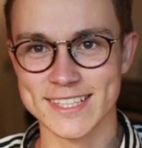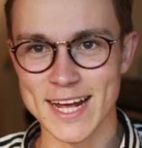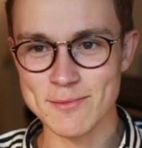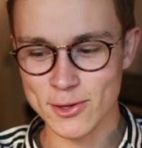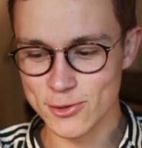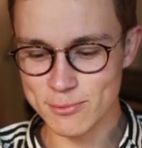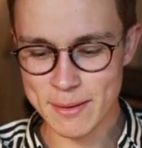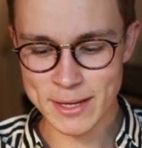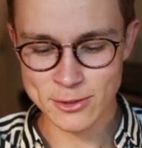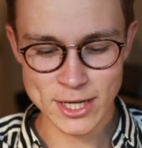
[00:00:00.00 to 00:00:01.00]
C'est tellement cool
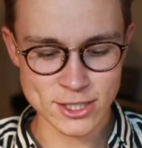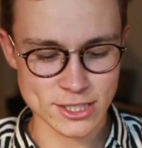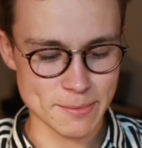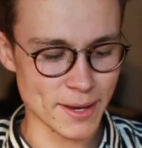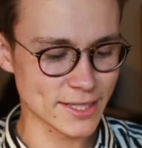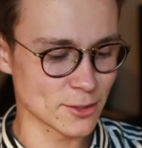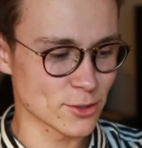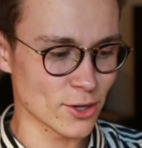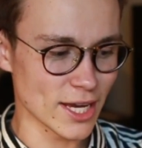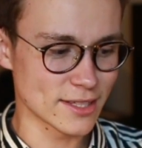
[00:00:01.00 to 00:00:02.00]
même à Noël, genre j'ai pas été
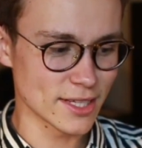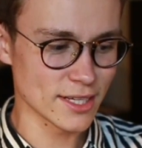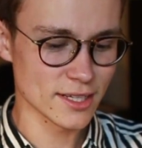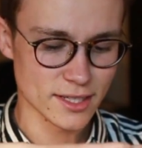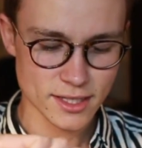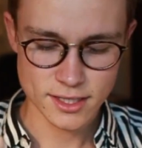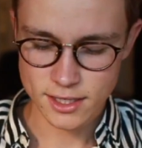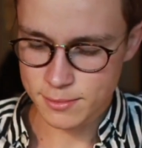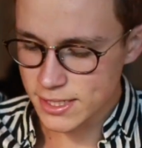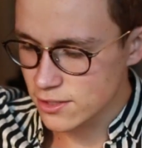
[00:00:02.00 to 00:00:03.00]
autant gâté.
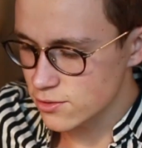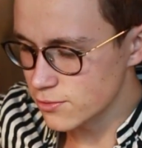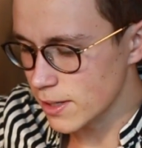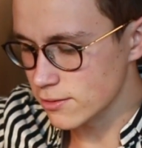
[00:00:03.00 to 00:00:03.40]
Comment ça se par